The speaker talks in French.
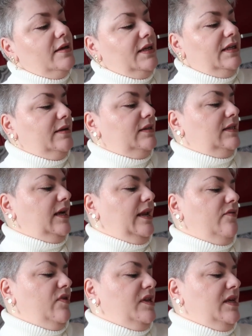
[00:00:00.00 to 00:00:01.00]
C'est à
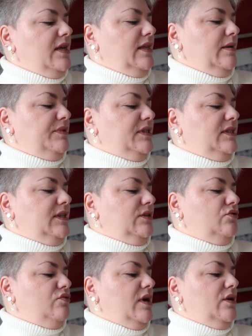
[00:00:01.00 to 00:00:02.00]
la vanille, il y a des petites
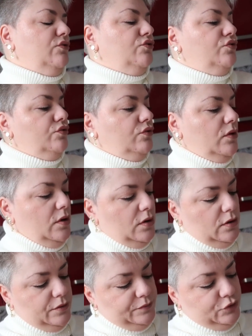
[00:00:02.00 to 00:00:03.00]
étoiles de
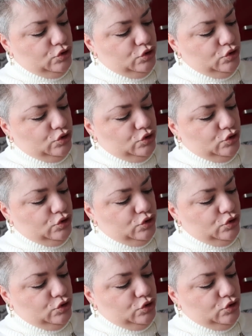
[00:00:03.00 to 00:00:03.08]
euh,